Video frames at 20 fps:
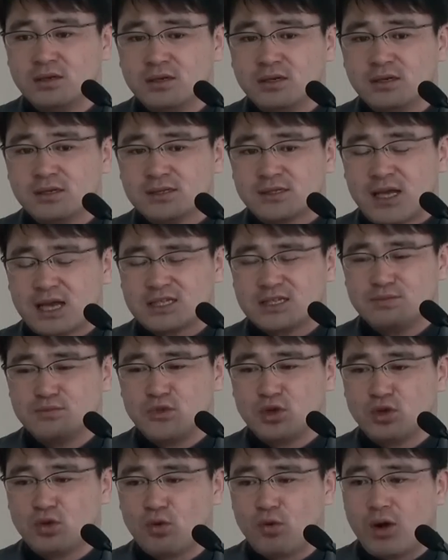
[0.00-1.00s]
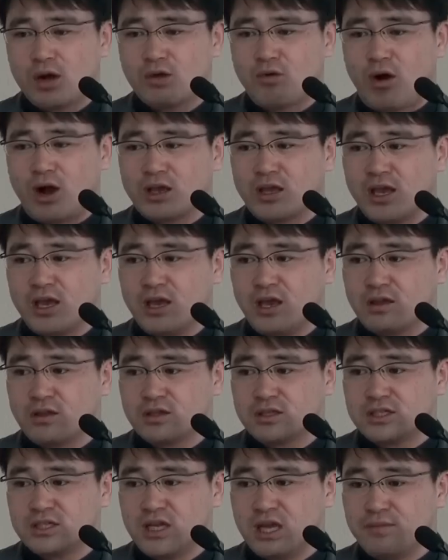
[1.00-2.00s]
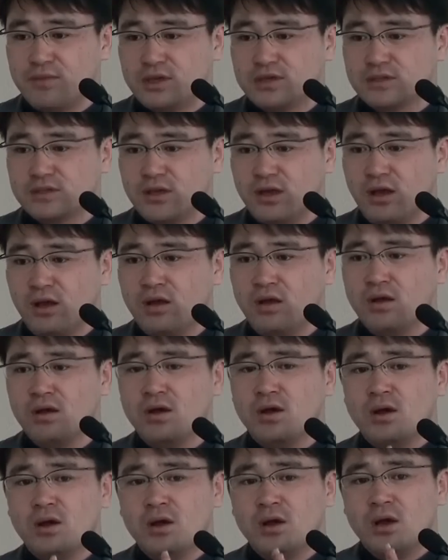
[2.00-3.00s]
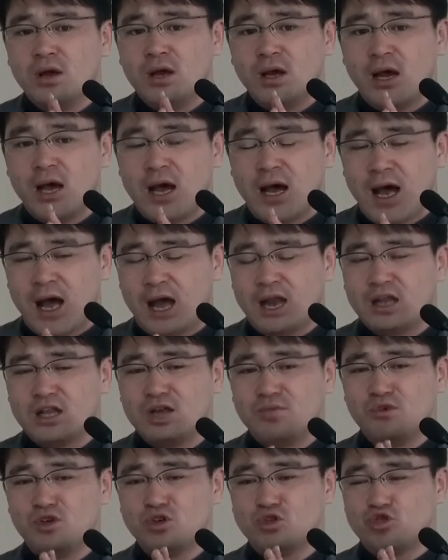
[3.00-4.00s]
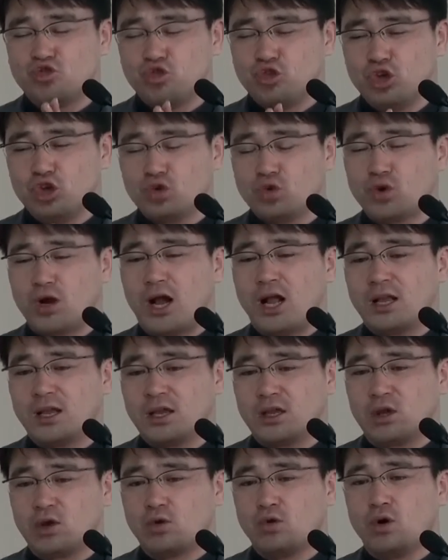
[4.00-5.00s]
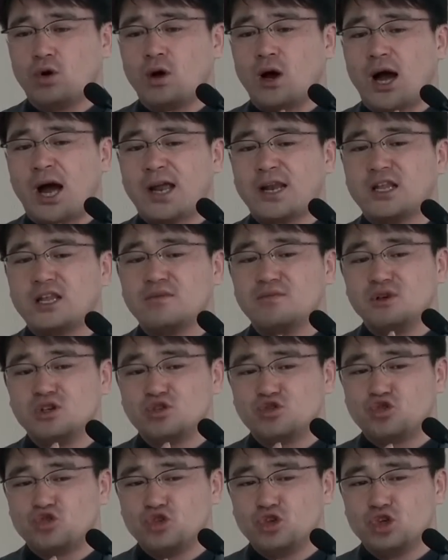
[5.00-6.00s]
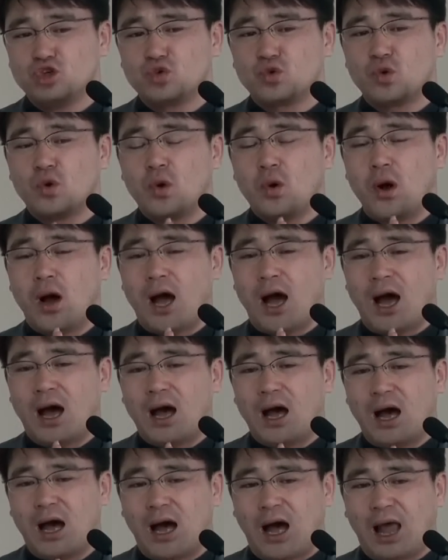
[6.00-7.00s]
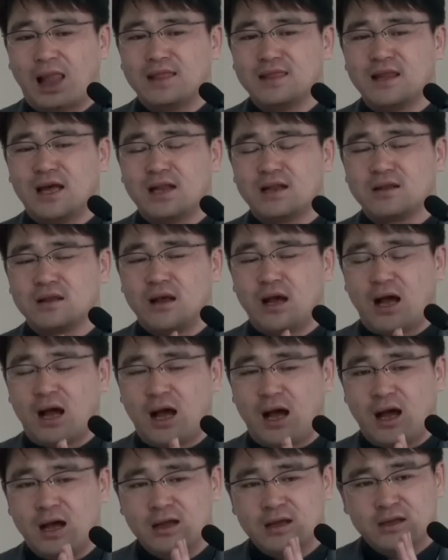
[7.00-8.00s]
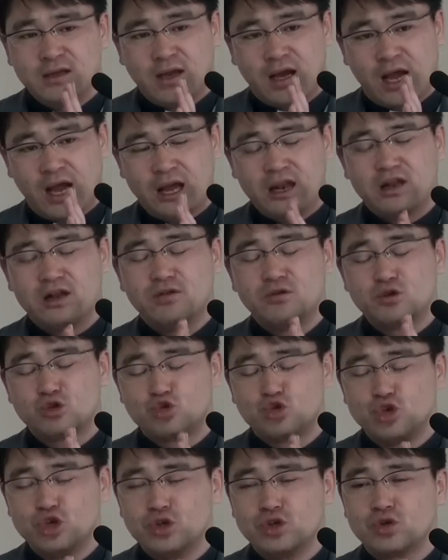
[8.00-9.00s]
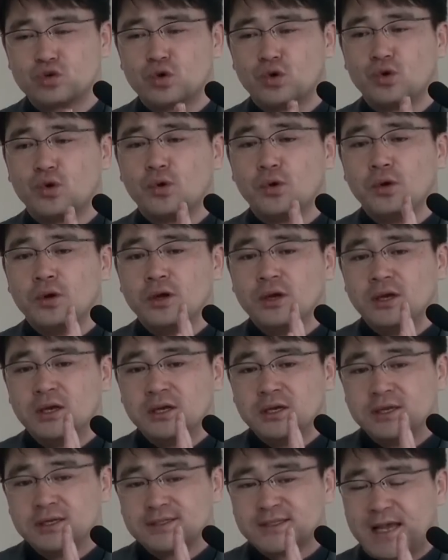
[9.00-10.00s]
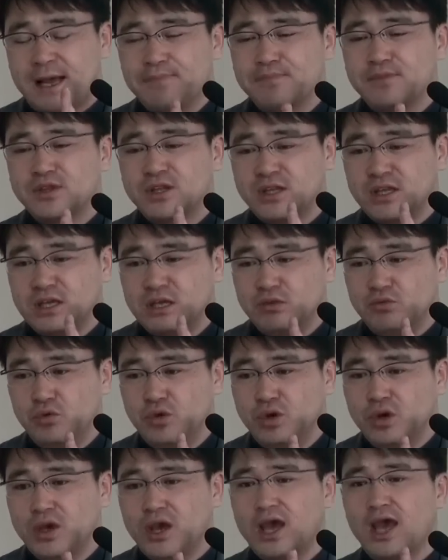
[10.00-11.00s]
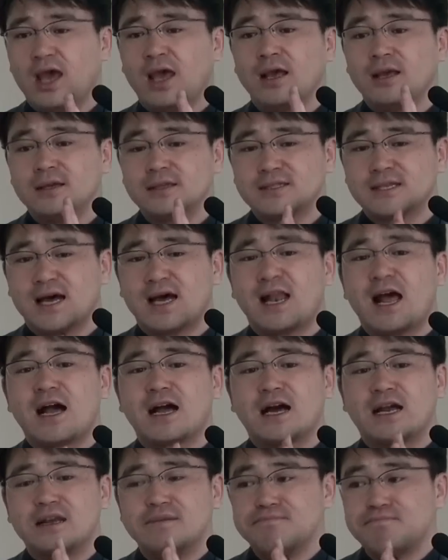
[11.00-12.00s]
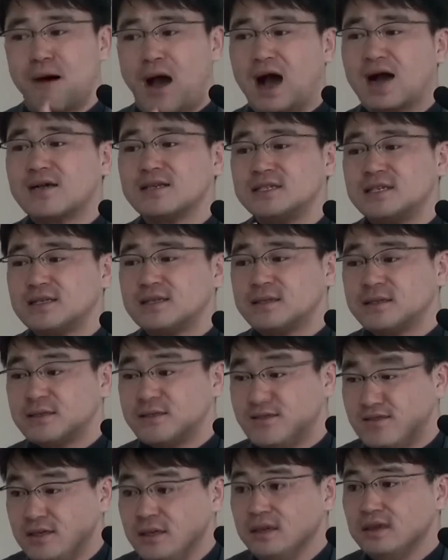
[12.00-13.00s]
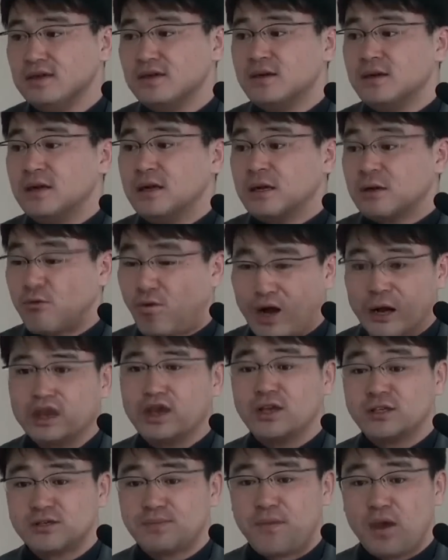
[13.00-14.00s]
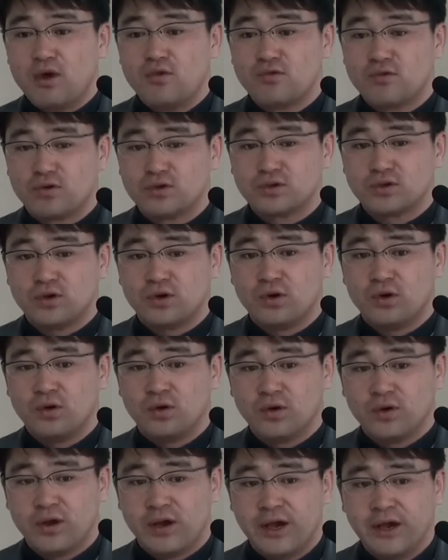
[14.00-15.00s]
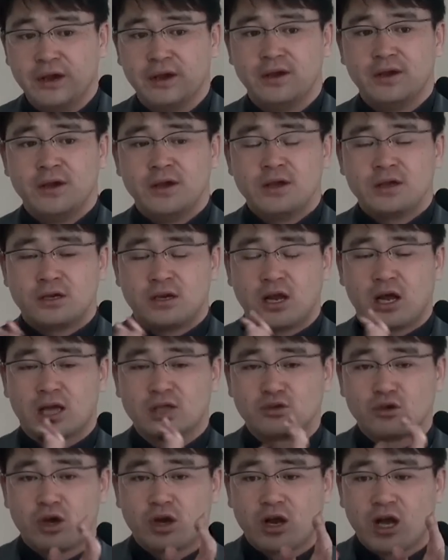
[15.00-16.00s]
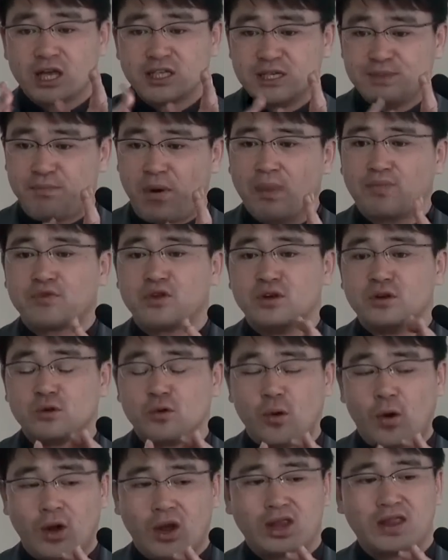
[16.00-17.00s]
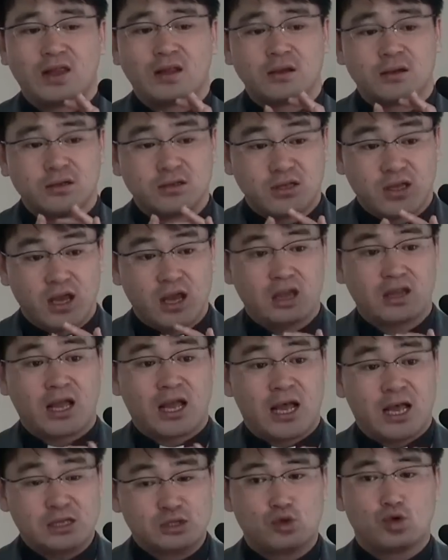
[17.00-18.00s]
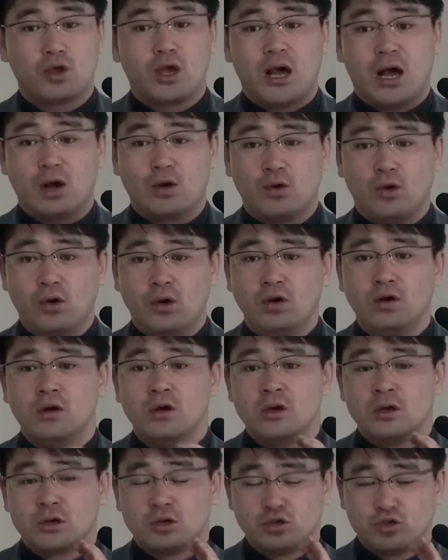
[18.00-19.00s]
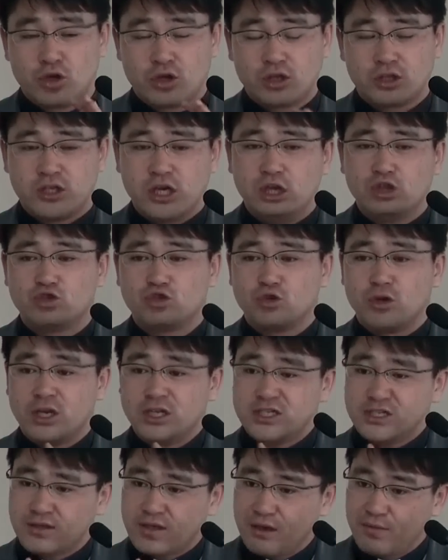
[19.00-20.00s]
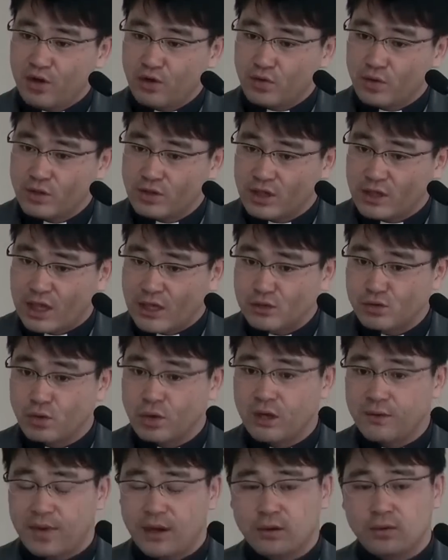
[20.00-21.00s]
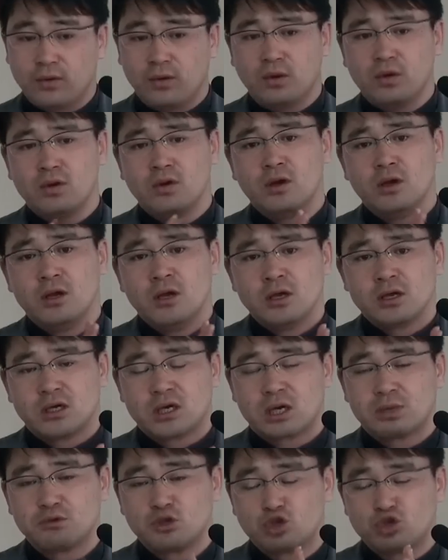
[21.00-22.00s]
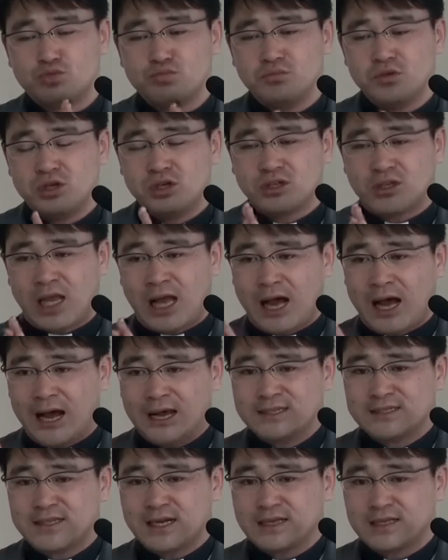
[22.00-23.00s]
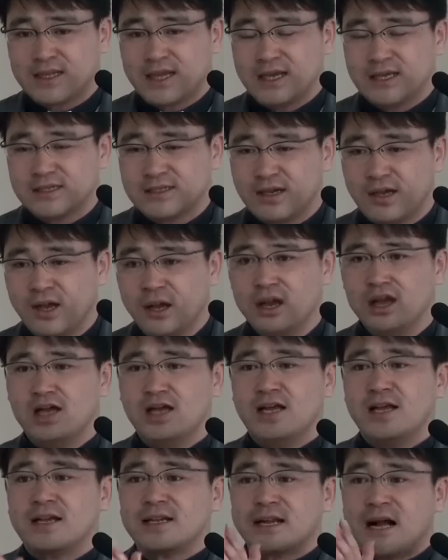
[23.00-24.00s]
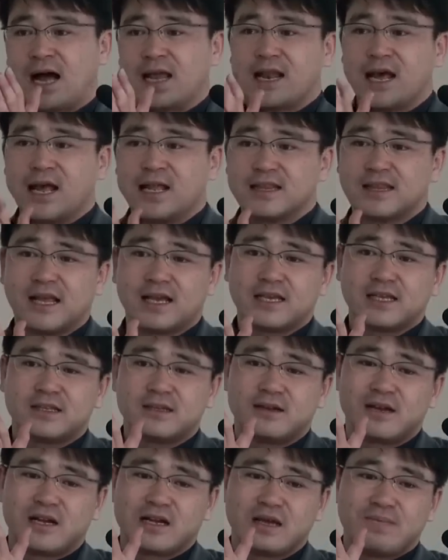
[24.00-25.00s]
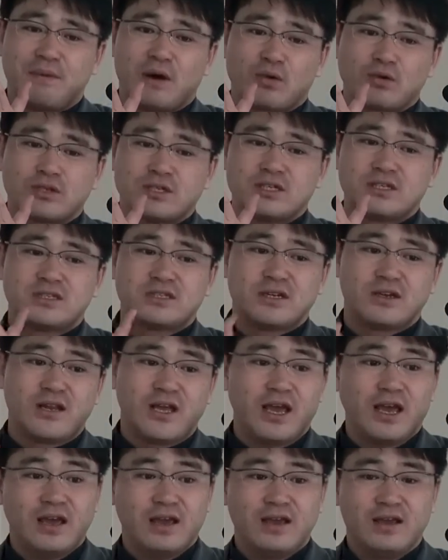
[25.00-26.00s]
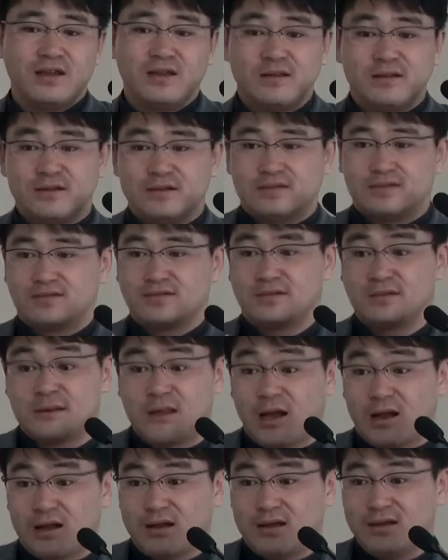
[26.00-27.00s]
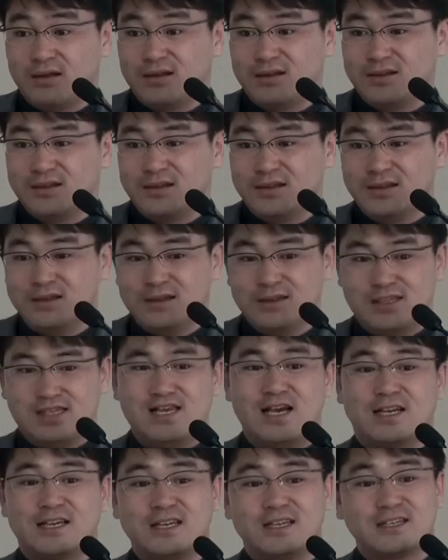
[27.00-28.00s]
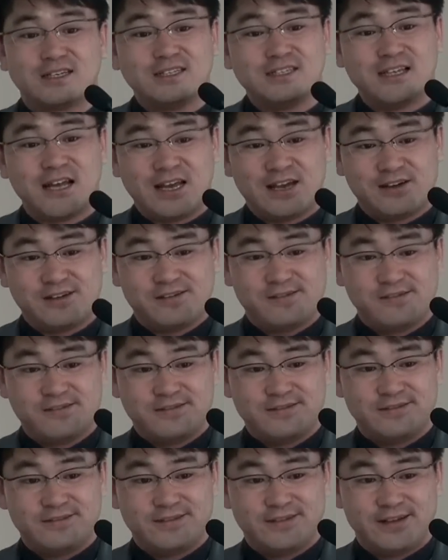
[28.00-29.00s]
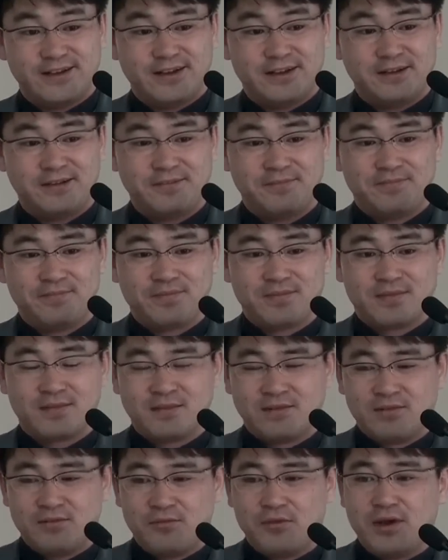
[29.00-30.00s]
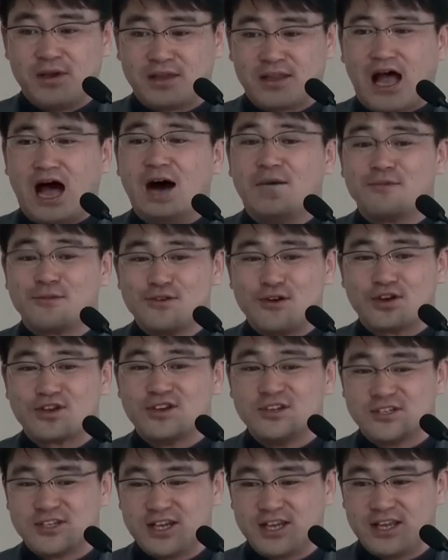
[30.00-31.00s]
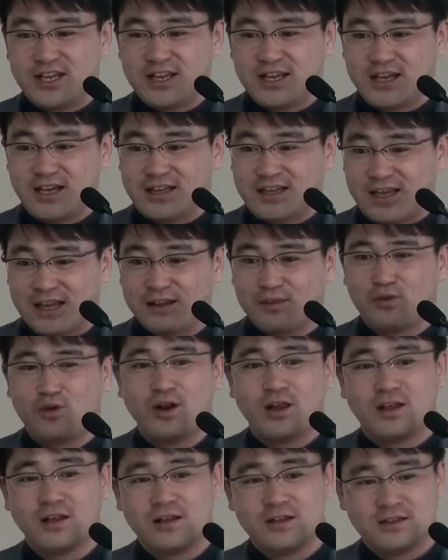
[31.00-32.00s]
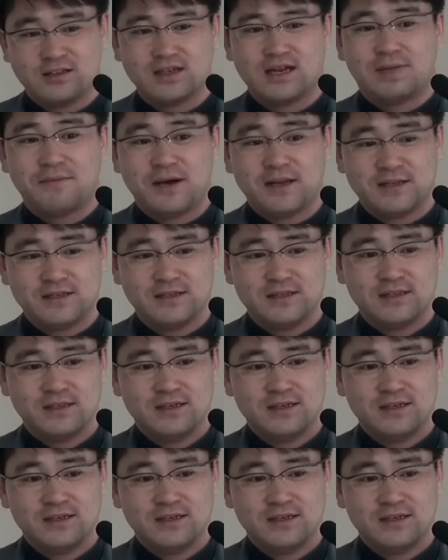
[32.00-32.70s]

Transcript: 40년 동안 광야에서 지내면서 하느님을 주인으로 알게 되고 하느님을 주인으로 안다는 하느님을 주인으로 삼기 위해 살아가는 방식들을 광야에서 배운 거죠. 예? 그래가지고 여러 가지 법들도 그때 다 소개하고 그 중에서 제일 중요한 십계명도 그때 다 소개받고 그러면서 준비를 다 한 상태에서 가나안 땅에 들어가기 바로 직전에 딱 이야기를 끝나요. 예. 왜 다음으로 연결시켜야 되니까 딱 원래 드라마는